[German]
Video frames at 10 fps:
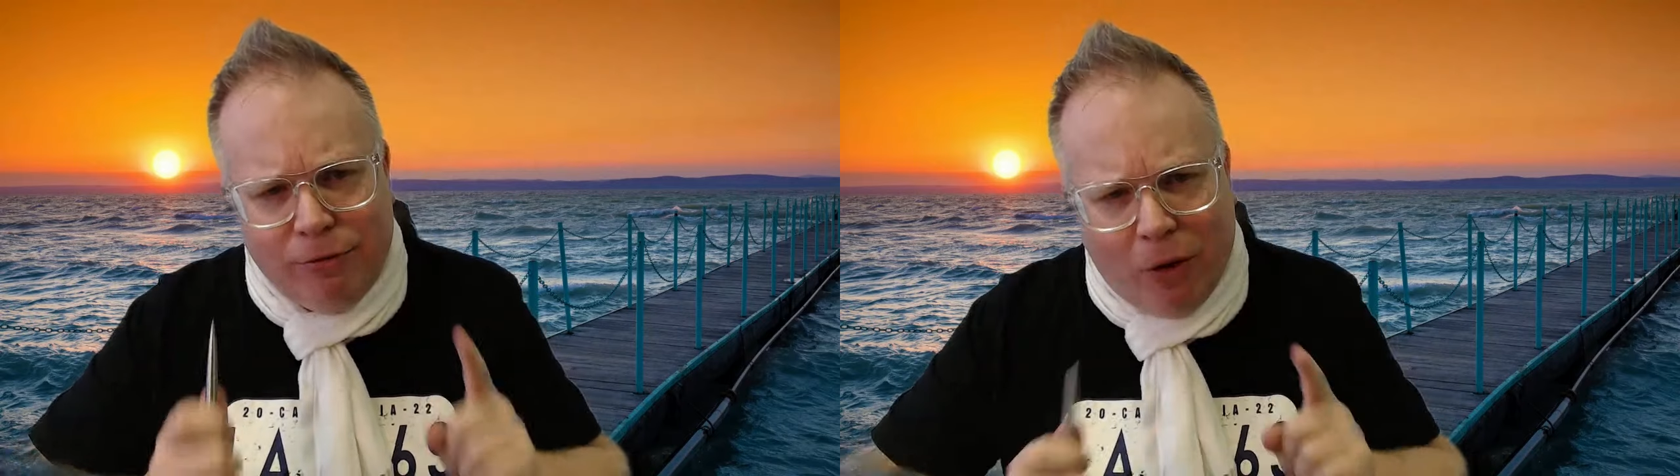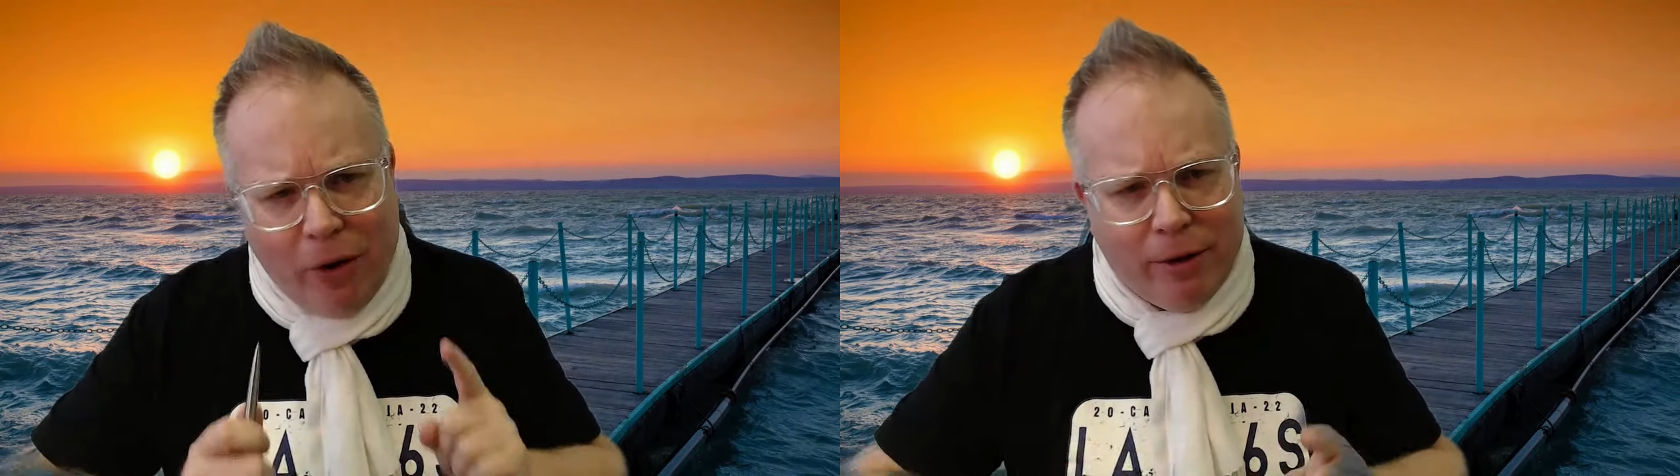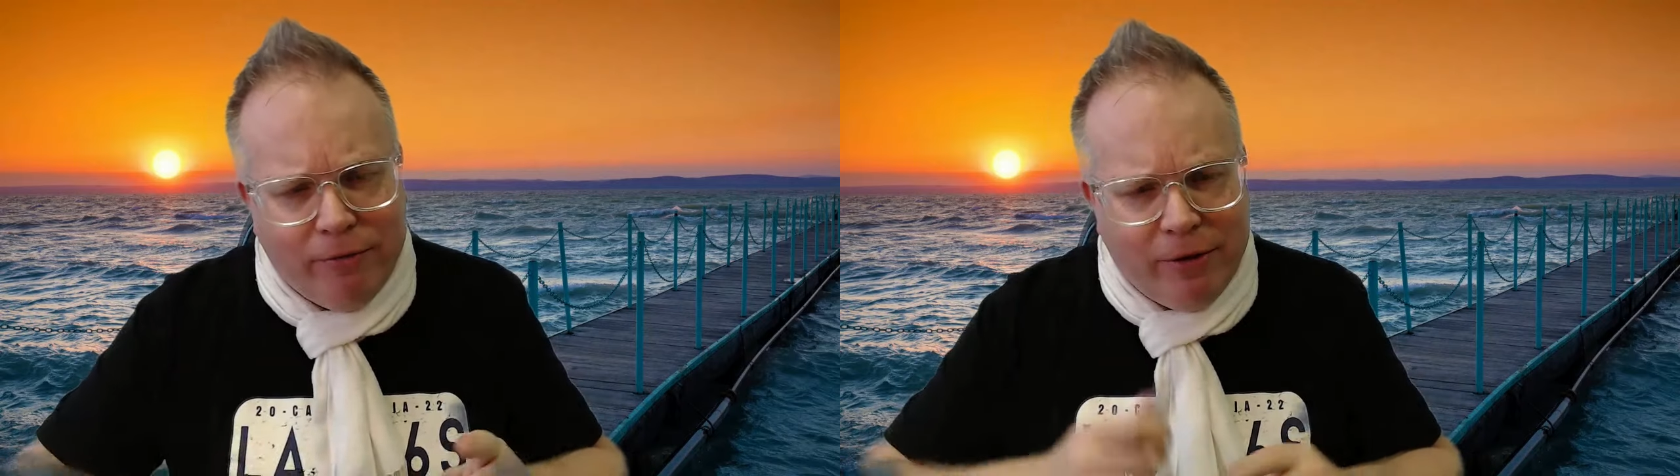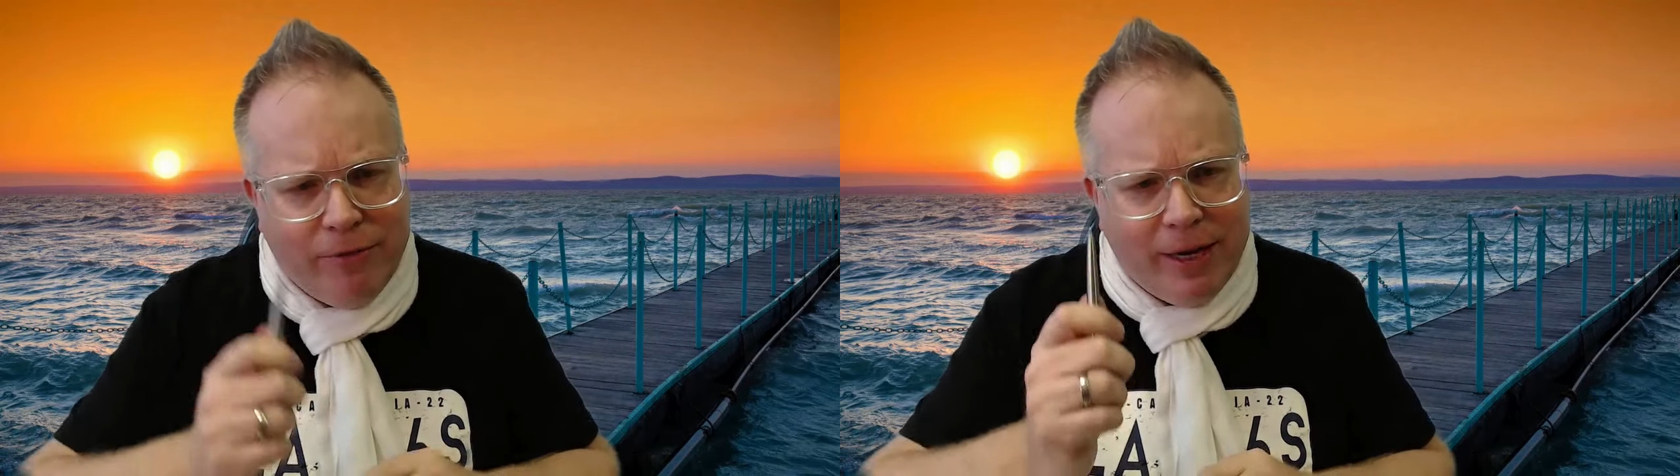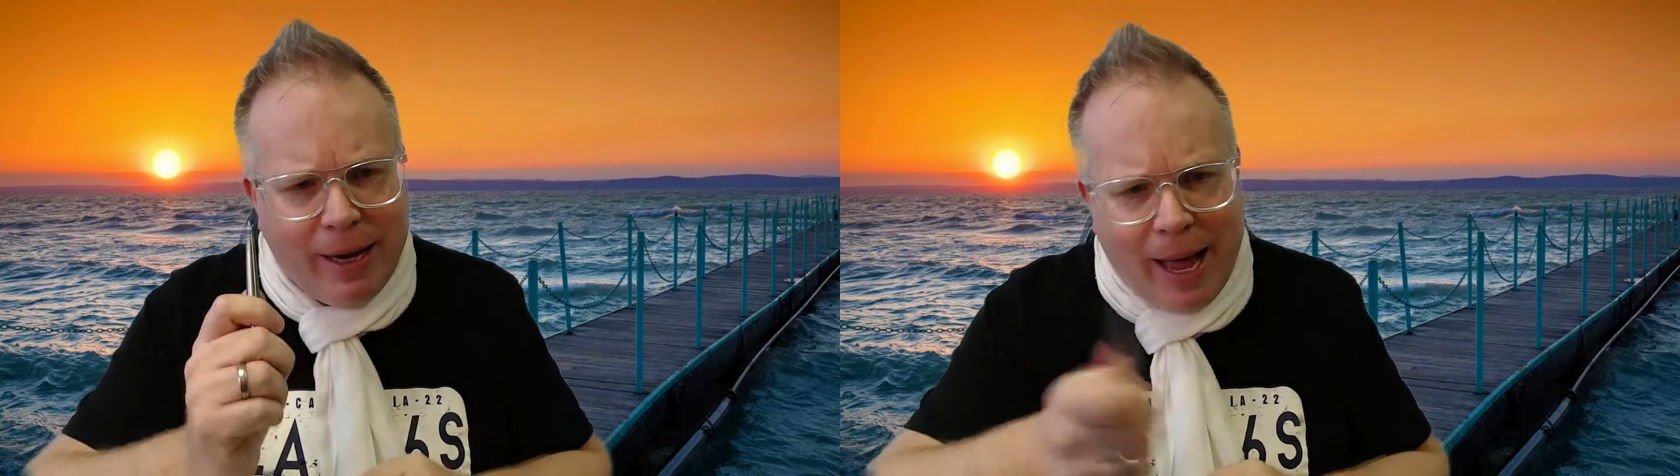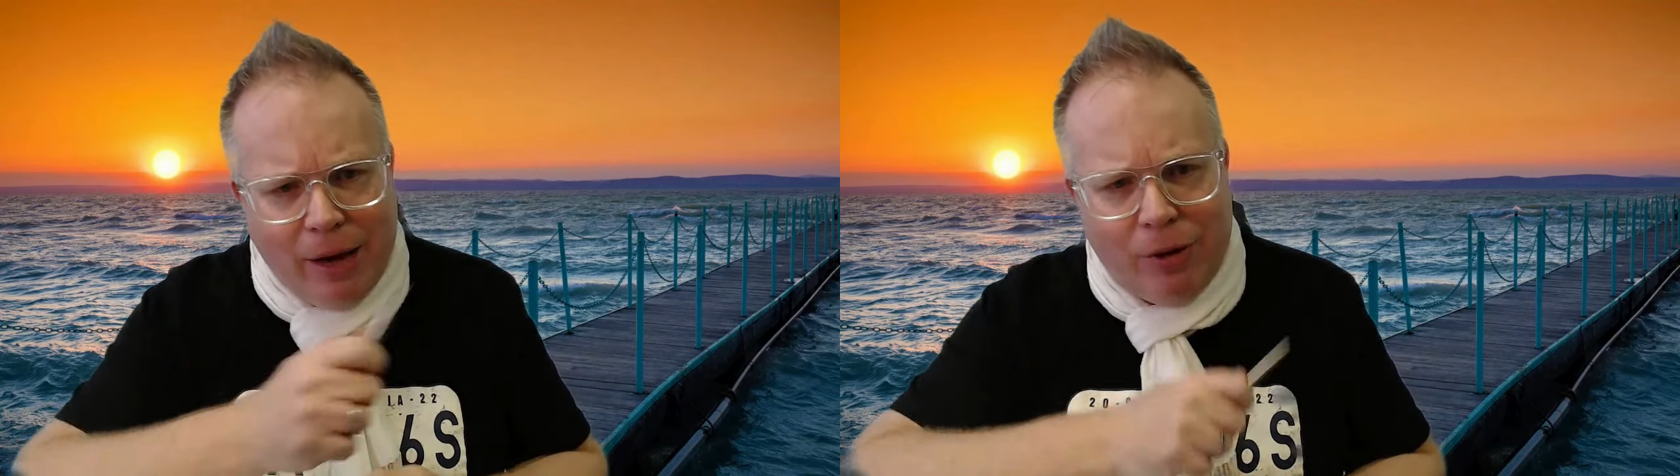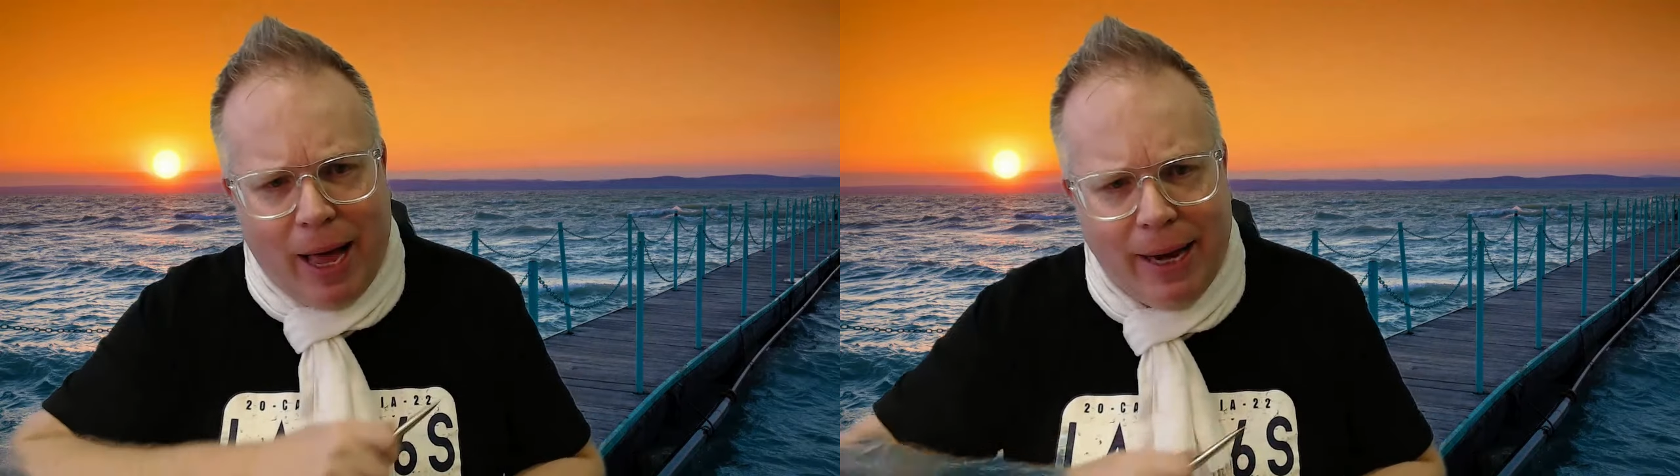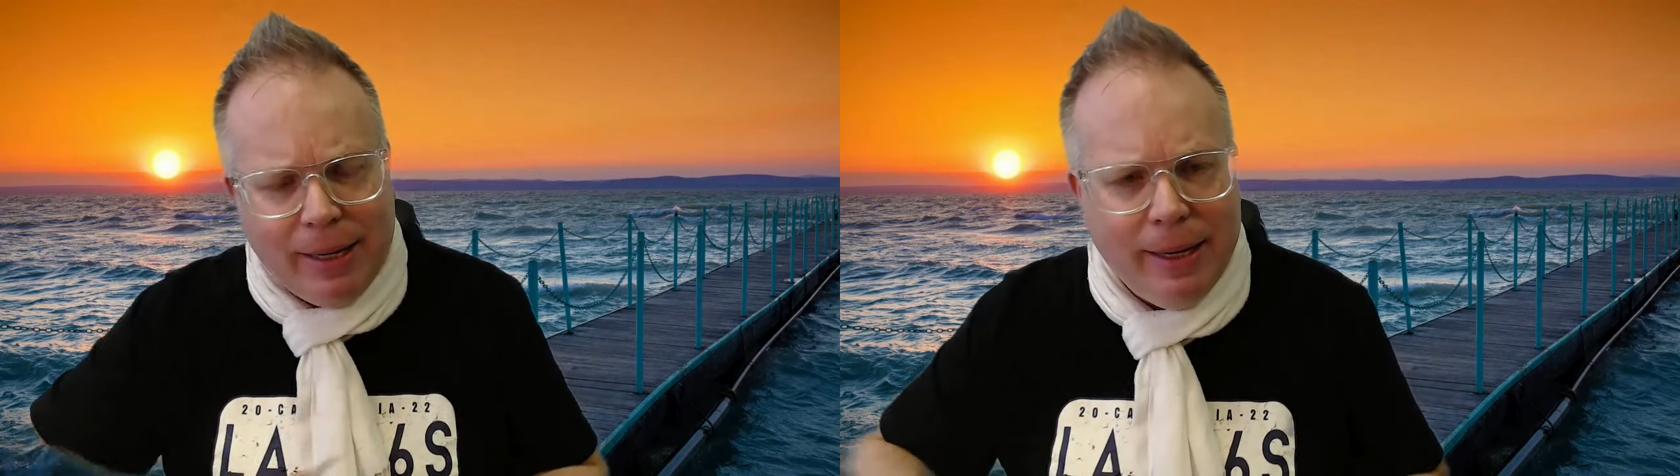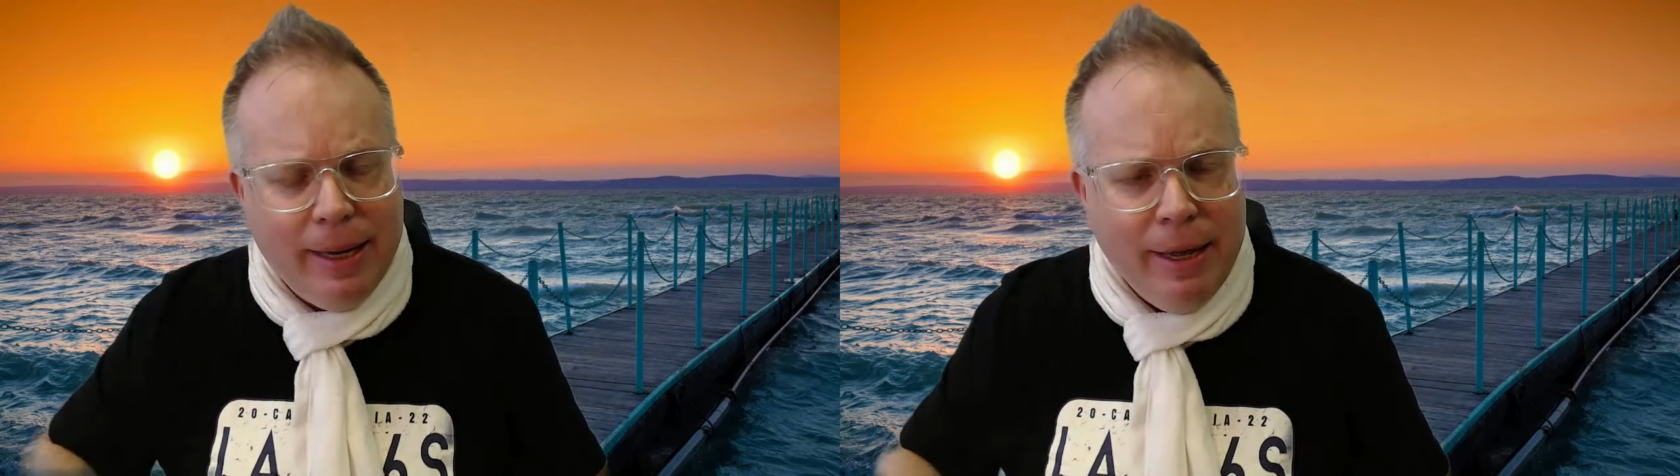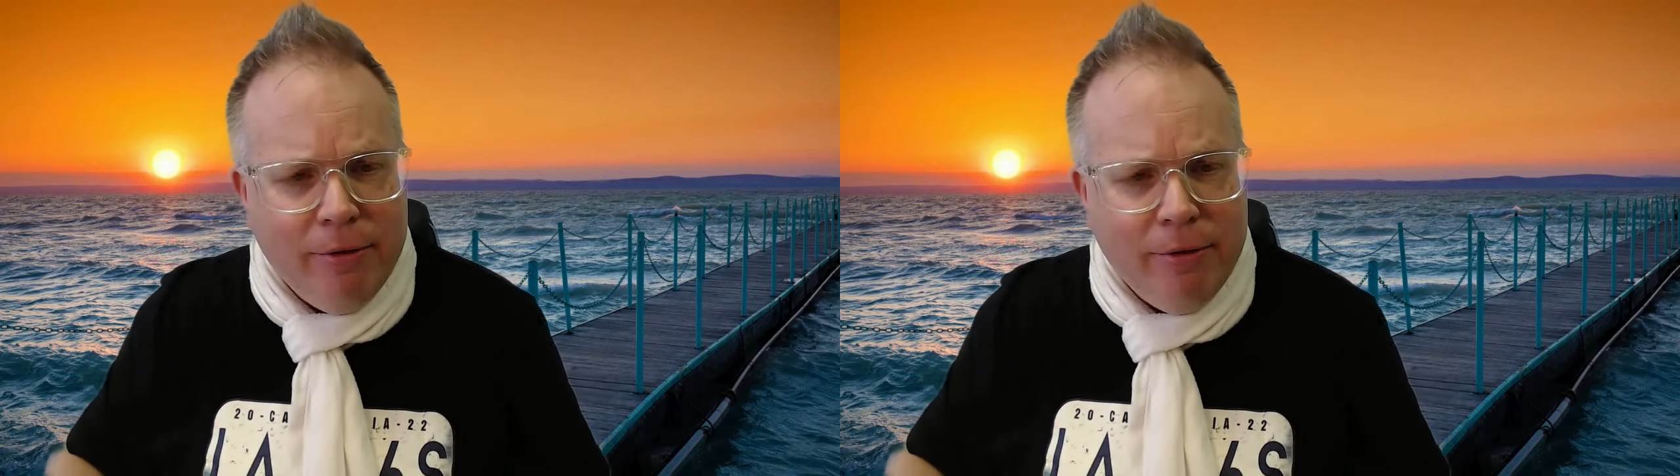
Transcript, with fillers: freuen, wenn wir den einen oder anderen